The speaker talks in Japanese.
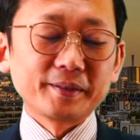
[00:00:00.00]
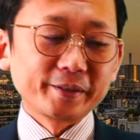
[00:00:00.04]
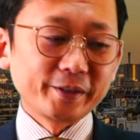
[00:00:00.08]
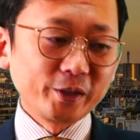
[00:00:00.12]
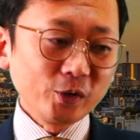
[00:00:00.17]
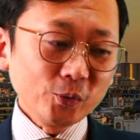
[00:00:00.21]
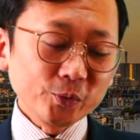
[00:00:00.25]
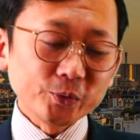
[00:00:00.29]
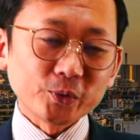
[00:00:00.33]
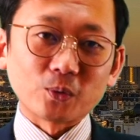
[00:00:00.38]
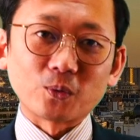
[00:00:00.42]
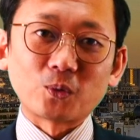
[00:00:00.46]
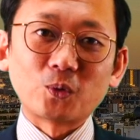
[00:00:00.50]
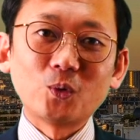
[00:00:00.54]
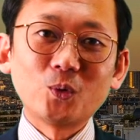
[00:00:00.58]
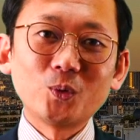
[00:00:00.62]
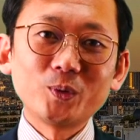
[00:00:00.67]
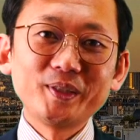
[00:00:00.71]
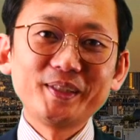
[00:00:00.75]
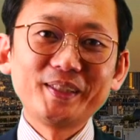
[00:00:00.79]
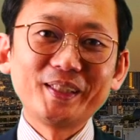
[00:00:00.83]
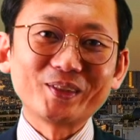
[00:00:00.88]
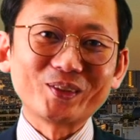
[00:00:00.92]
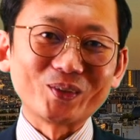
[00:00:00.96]
今日の
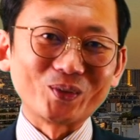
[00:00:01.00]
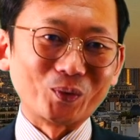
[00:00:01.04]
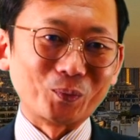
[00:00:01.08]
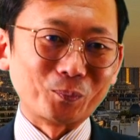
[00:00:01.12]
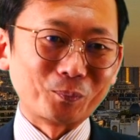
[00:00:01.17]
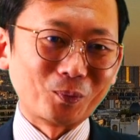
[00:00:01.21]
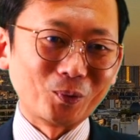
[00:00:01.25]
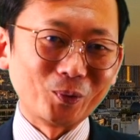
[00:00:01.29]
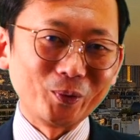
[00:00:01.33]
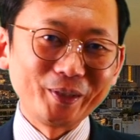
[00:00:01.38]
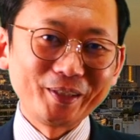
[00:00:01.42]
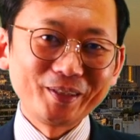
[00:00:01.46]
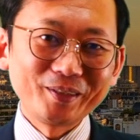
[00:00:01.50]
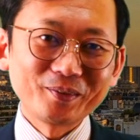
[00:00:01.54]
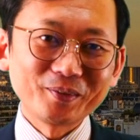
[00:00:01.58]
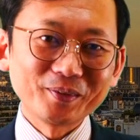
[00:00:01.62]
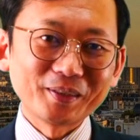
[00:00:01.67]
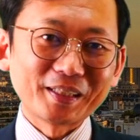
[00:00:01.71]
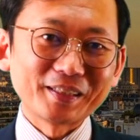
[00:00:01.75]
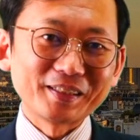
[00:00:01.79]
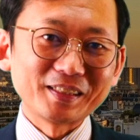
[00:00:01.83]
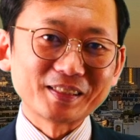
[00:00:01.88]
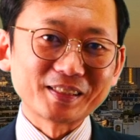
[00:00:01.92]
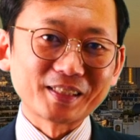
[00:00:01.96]
コーディネートのポイント
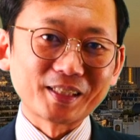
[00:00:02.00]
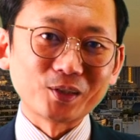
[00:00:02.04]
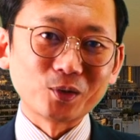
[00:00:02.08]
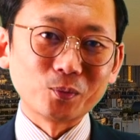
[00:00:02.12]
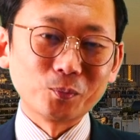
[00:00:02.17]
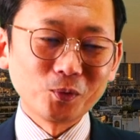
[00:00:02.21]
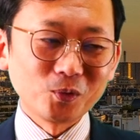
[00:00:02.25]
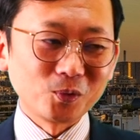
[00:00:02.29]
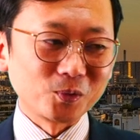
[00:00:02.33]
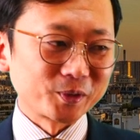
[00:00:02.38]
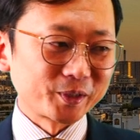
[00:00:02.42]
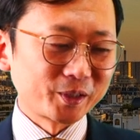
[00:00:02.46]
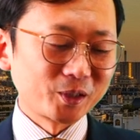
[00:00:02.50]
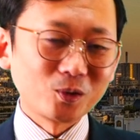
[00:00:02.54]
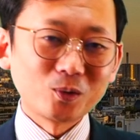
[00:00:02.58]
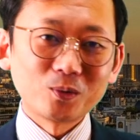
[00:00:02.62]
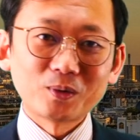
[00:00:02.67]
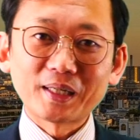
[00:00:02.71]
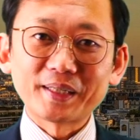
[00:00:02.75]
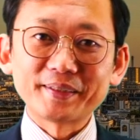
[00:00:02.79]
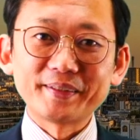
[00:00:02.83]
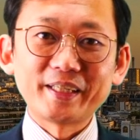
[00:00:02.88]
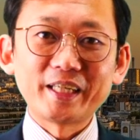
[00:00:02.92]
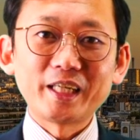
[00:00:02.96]
なんですけども今日
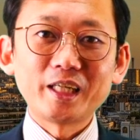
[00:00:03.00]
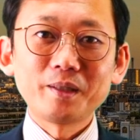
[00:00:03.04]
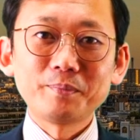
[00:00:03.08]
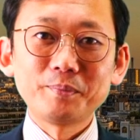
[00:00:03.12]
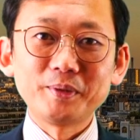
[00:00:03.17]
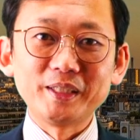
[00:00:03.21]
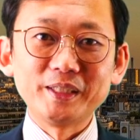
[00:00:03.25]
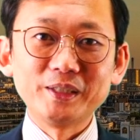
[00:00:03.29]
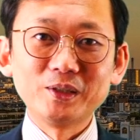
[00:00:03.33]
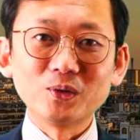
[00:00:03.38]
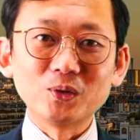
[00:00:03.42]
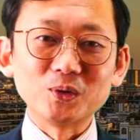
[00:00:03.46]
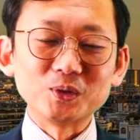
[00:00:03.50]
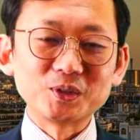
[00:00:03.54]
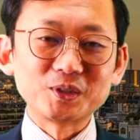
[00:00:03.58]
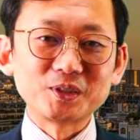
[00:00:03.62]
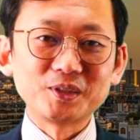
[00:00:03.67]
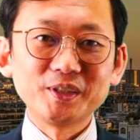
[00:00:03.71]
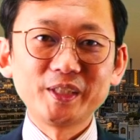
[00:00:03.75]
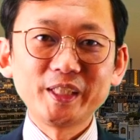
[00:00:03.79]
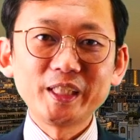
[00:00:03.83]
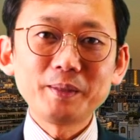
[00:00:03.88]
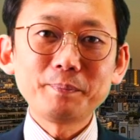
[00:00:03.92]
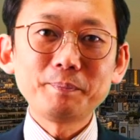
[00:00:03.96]
はネイビーの
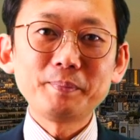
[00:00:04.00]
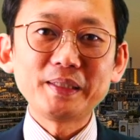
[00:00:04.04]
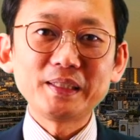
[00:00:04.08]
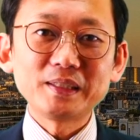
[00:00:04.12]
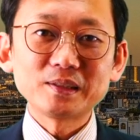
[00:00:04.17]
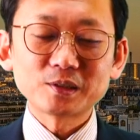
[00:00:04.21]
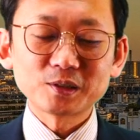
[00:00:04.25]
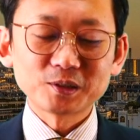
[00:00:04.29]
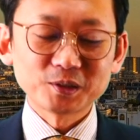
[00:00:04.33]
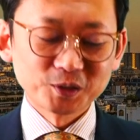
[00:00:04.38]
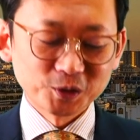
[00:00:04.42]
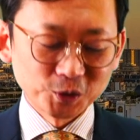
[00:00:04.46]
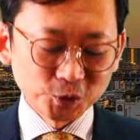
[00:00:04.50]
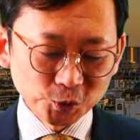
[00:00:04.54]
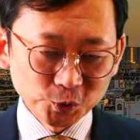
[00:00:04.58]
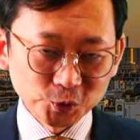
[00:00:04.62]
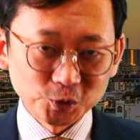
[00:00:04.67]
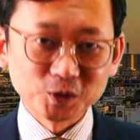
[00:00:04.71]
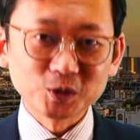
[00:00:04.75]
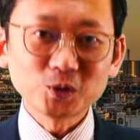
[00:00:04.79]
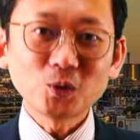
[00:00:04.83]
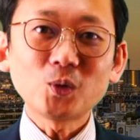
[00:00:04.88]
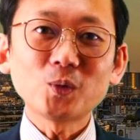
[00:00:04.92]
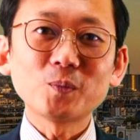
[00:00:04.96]
3ピース
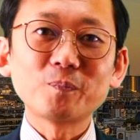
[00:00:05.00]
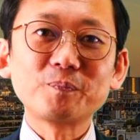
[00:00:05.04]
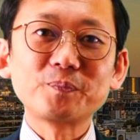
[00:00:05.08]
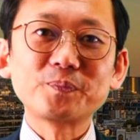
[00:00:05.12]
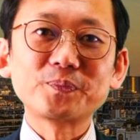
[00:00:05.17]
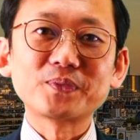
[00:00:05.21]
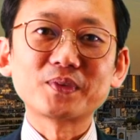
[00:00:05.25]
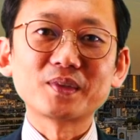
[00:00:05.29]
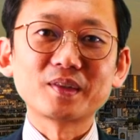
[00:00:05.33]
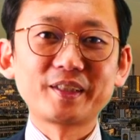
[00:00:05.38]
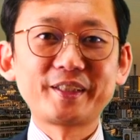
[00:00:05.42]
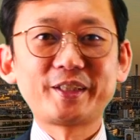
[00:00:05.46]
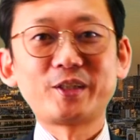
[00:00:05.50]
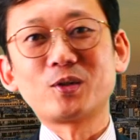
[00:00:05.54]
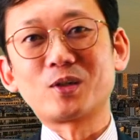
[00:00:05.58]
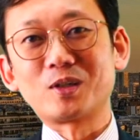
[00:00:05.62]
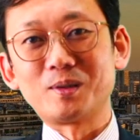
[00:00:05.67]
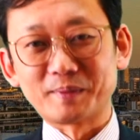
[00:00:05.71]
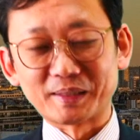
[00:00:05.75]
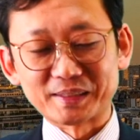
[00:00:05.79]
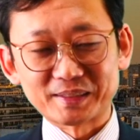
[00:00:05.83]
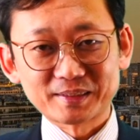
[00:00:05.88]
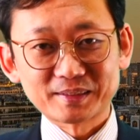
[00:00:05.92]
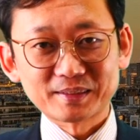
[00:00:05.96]
スーツを着ており
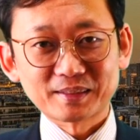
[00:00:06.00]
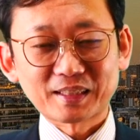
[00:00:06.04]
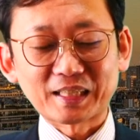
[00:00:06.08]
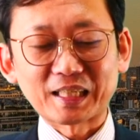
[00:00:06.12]
ます。